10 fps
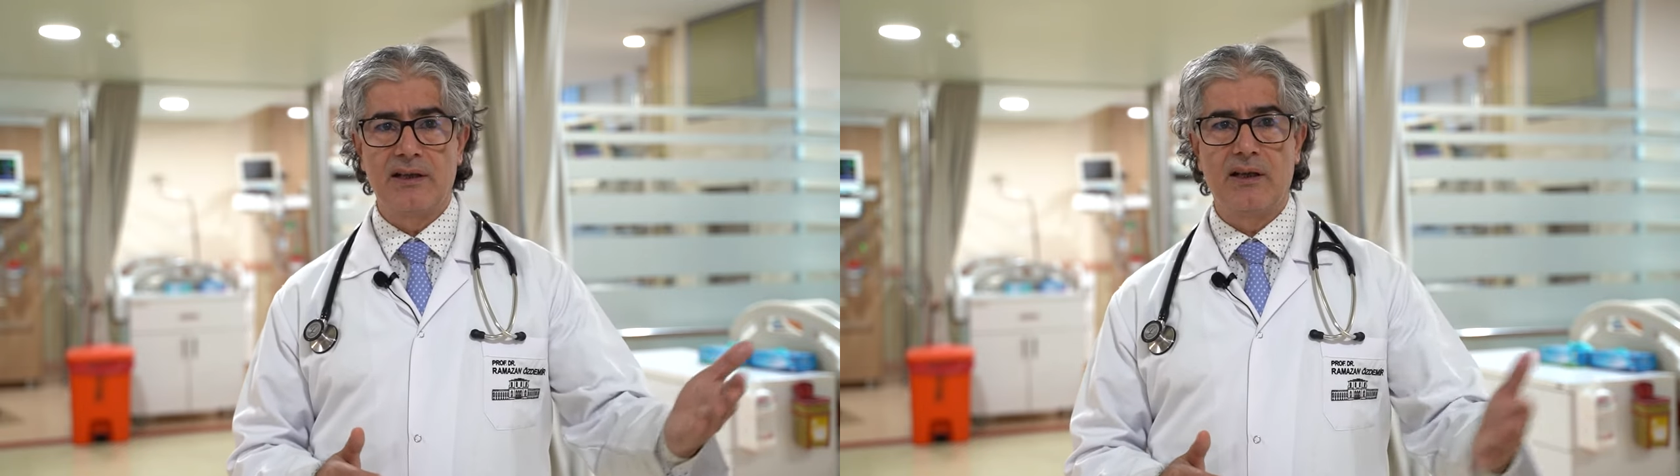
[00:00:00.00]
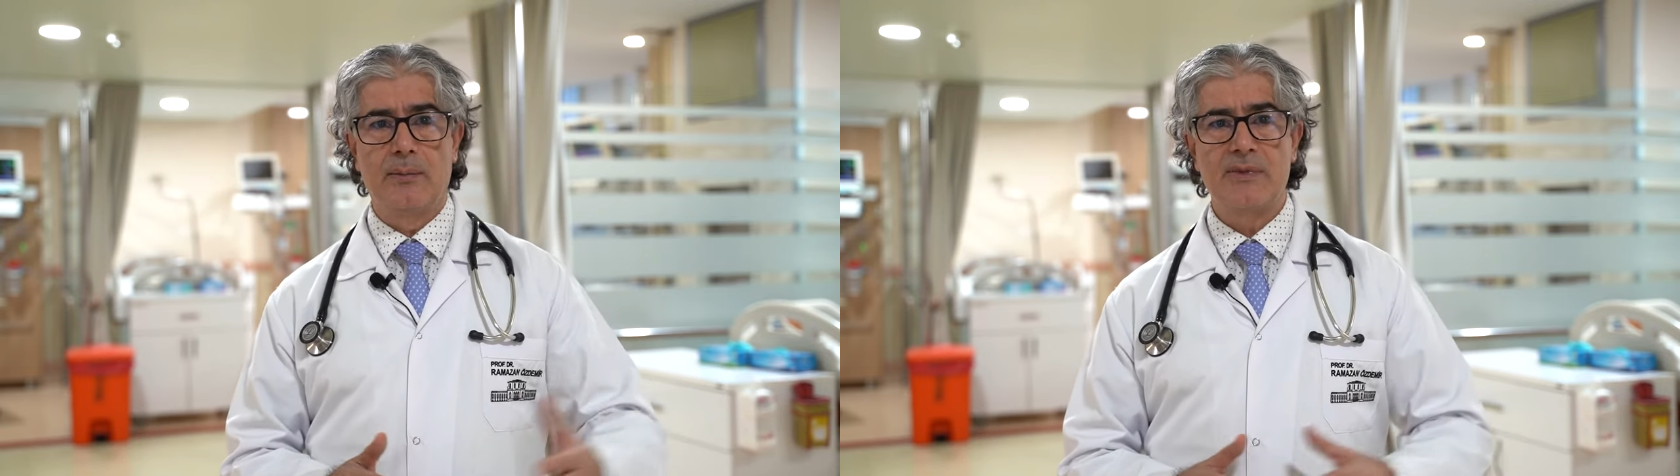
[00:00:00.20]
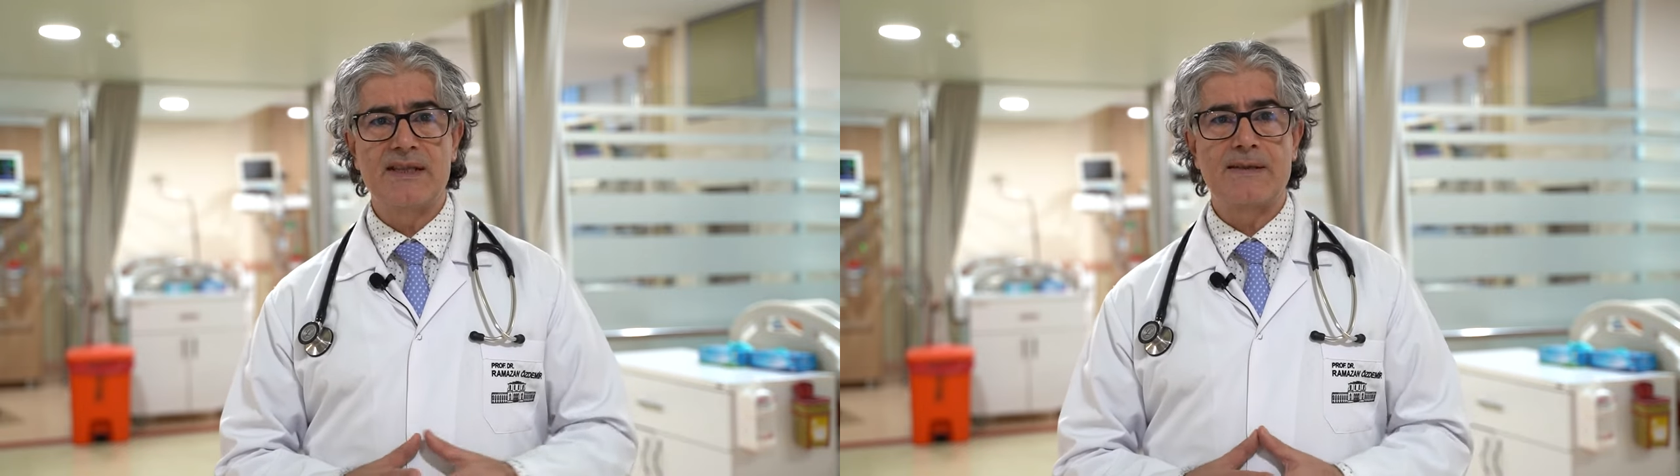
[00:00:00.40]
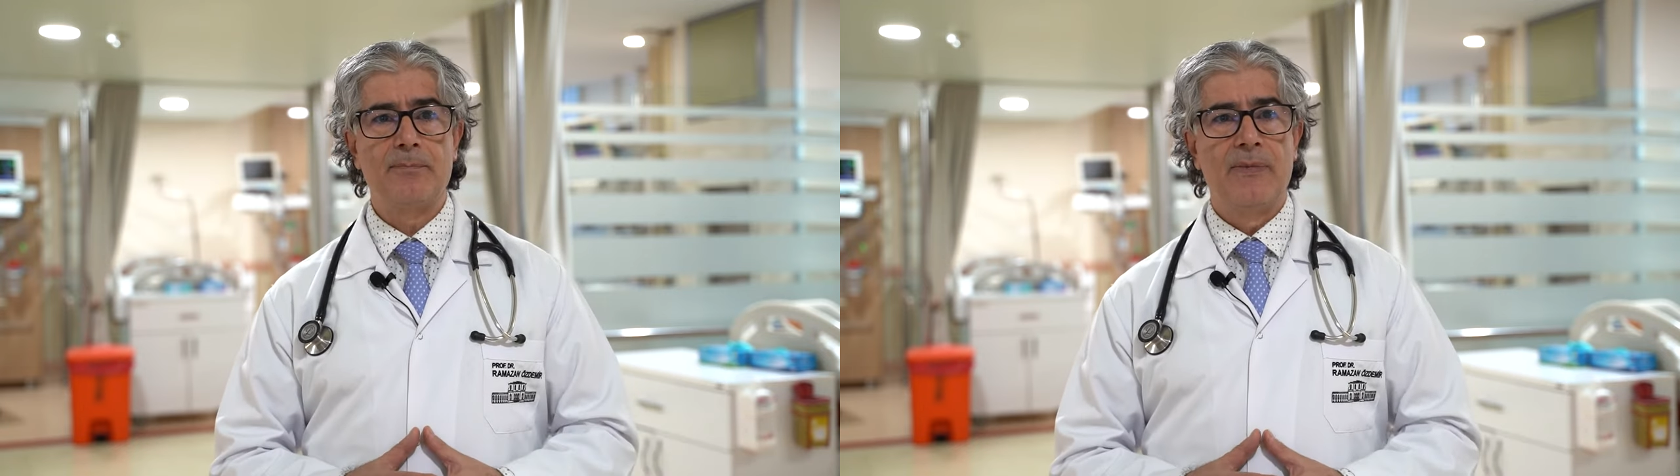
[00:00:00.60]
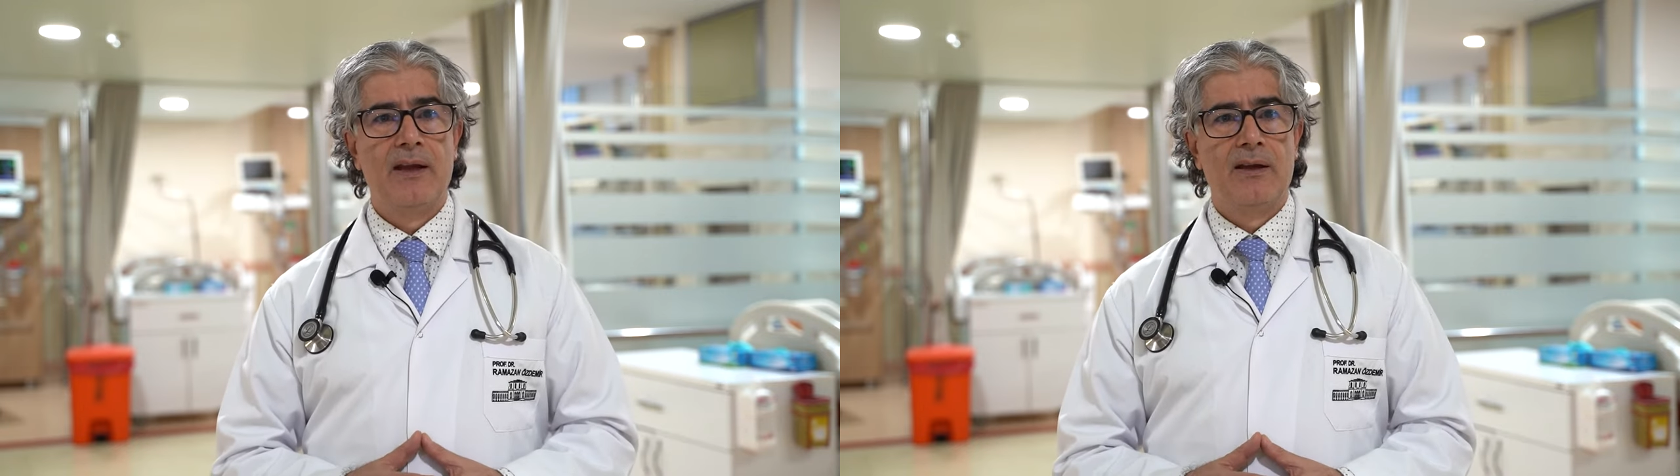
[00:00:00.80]
dediğimiz
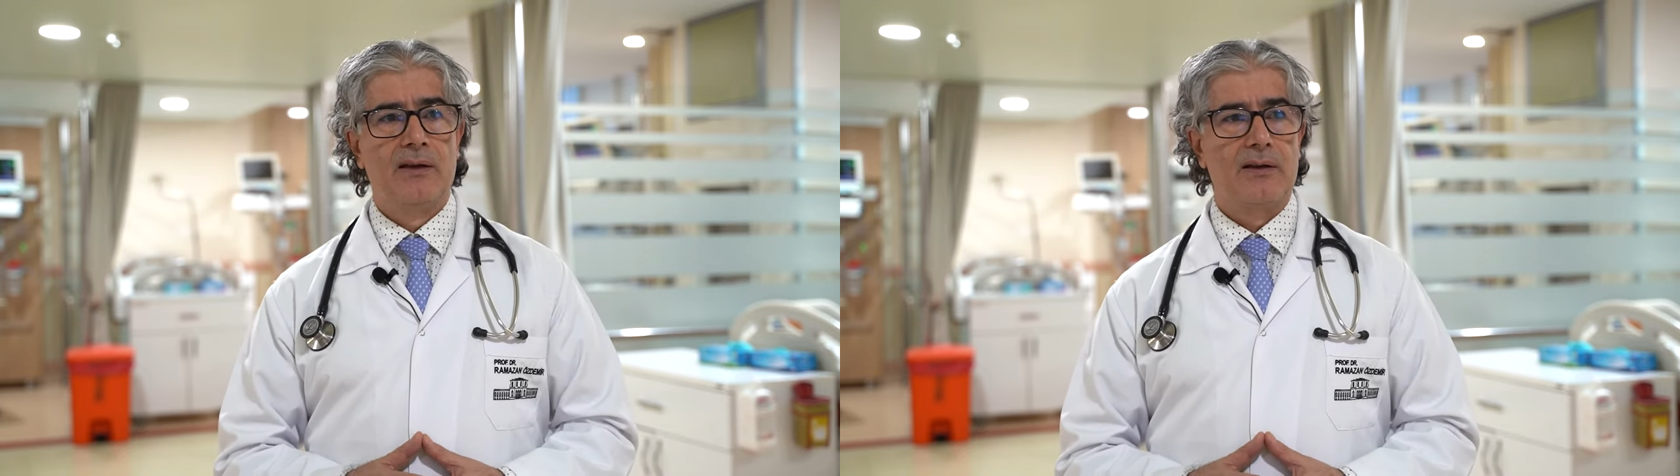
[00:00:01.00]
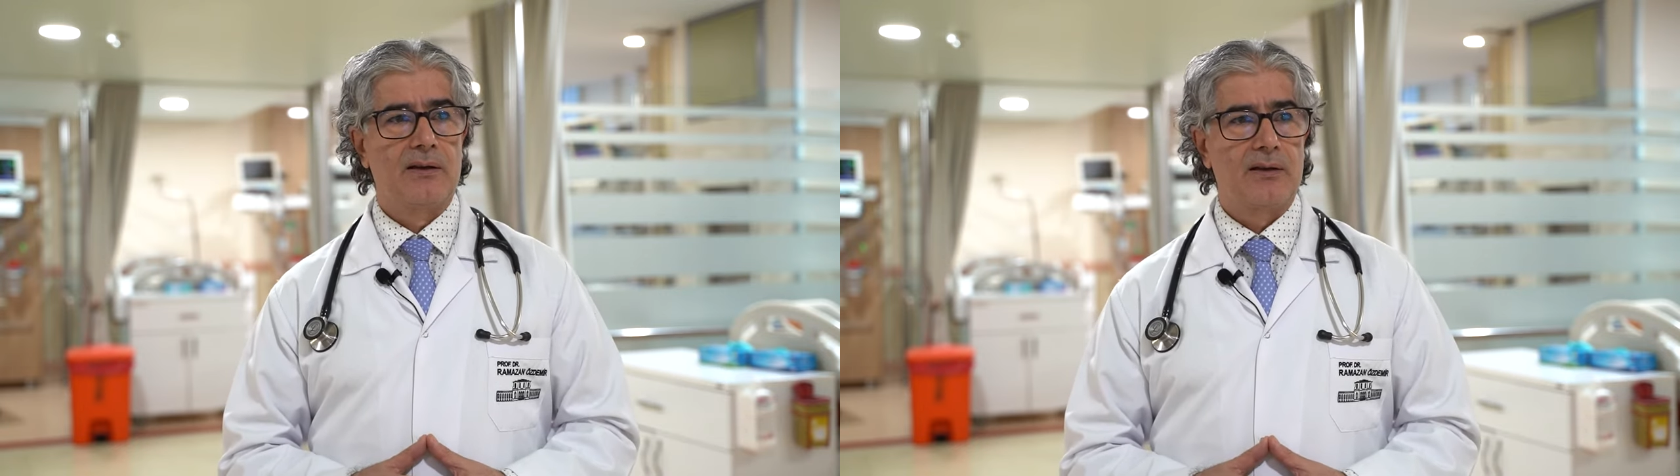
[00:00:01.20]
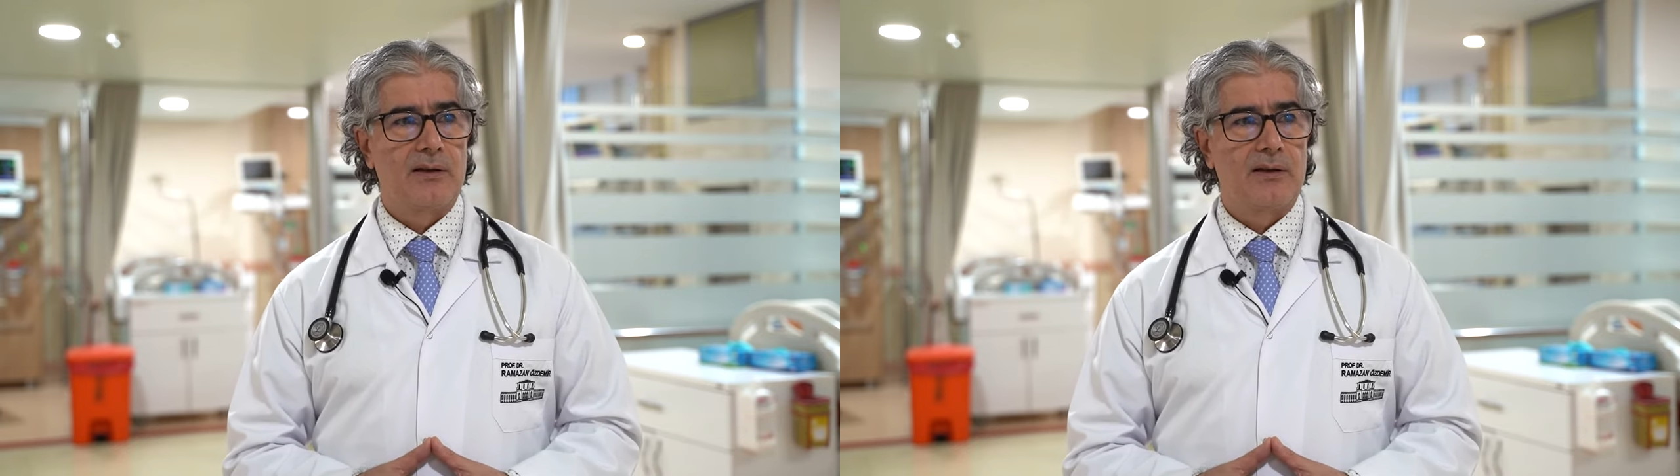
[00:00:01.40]
e,